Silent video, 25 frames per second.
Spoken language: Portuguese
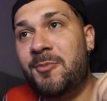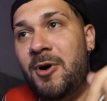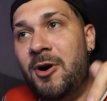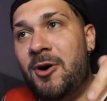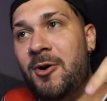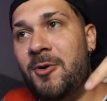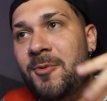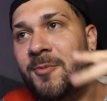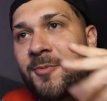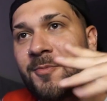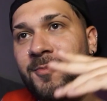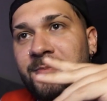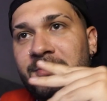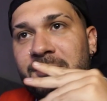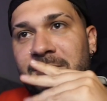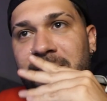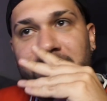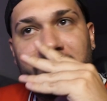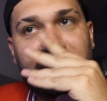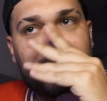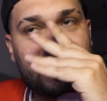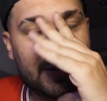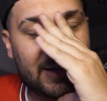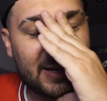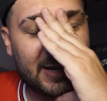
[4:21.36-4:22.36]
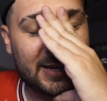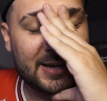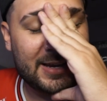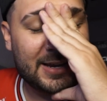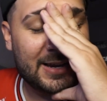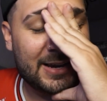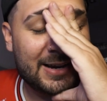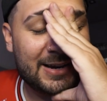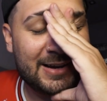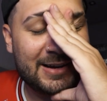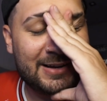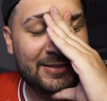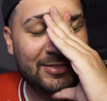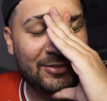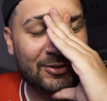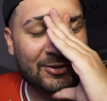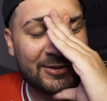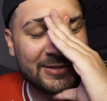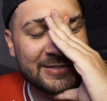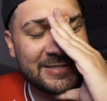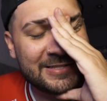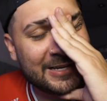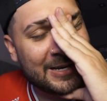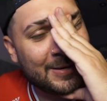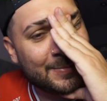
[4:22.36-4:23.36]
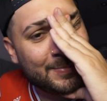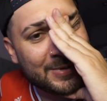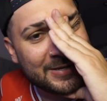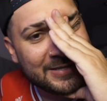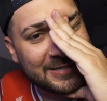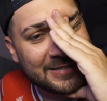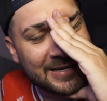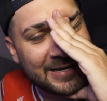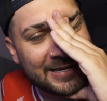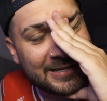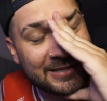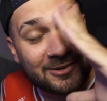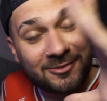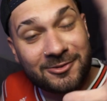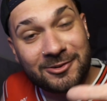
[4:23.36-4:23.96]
Bom, é. Nossa, rapaziada,